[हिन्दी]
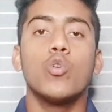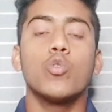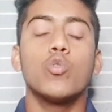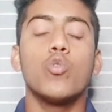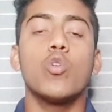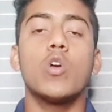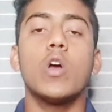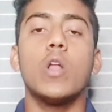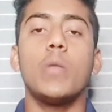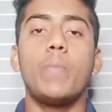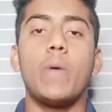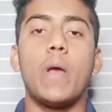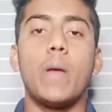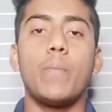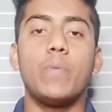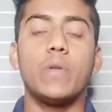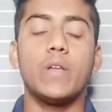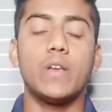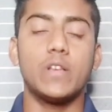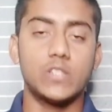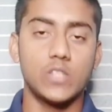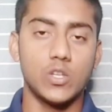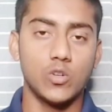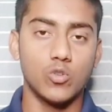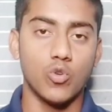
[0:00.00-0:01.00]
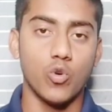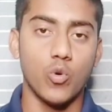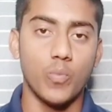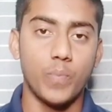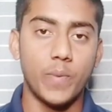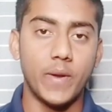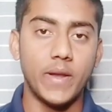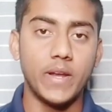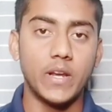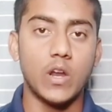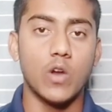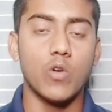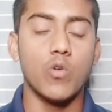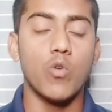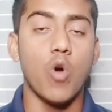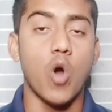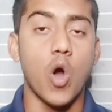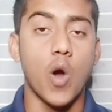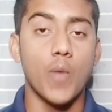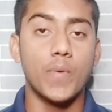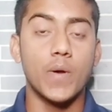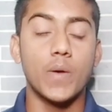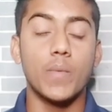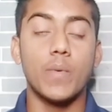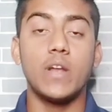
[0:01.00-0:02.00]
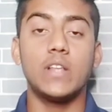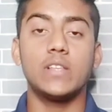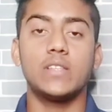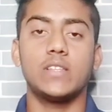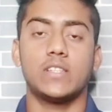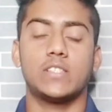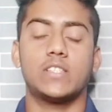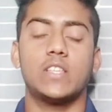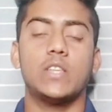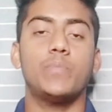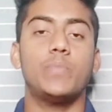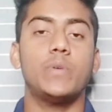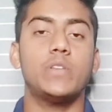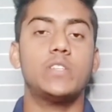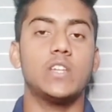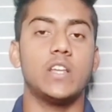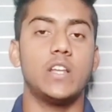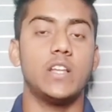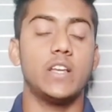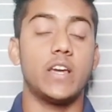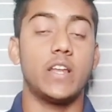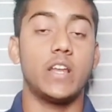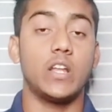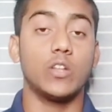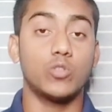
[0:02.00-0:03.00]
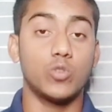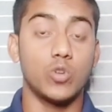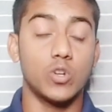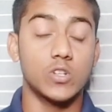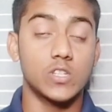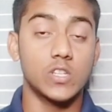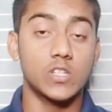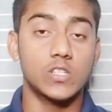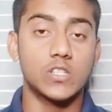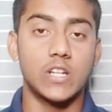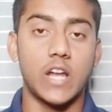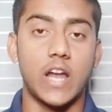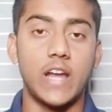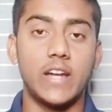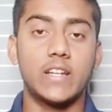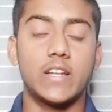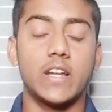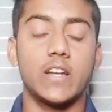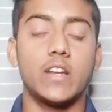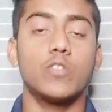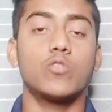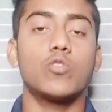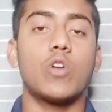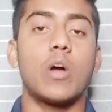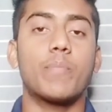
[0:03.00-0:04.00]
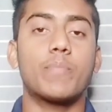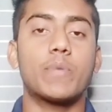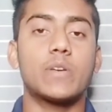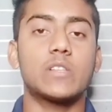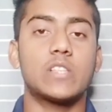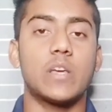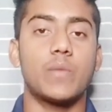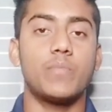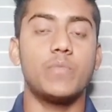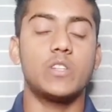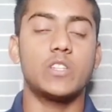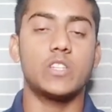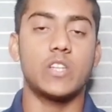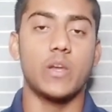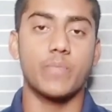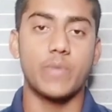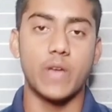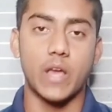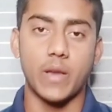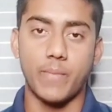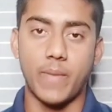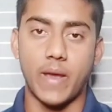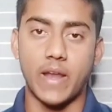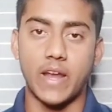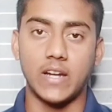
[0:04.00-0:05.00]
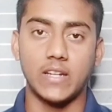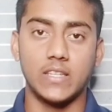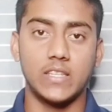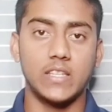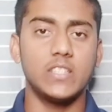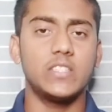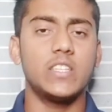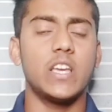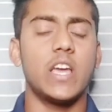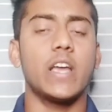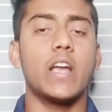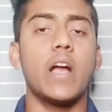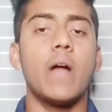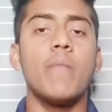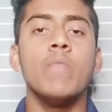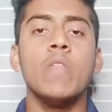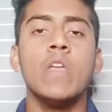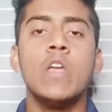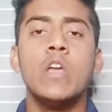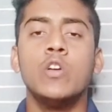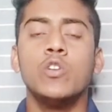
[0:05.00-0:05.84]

गूगल पे एप्लीकेशन को ओपन करो ऑफर वाले सेक्शन पे चले जाना थोड़ा सा स्लाइड करना तो आपके सामने स्टेप का एक बैनर दिख जाएगा